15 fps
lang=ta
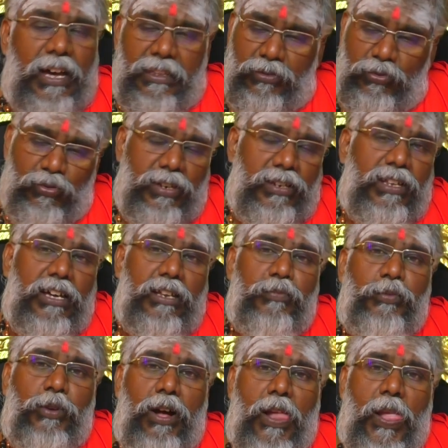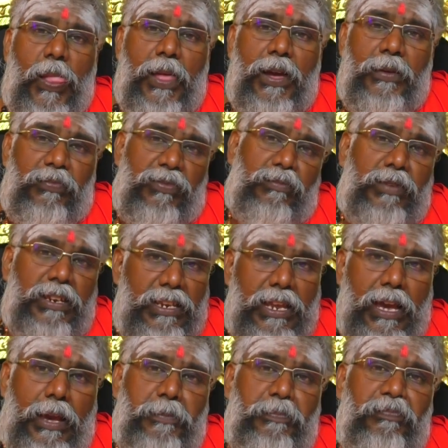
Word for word: அது தூங்கி தான் இருப்போம் முன்ன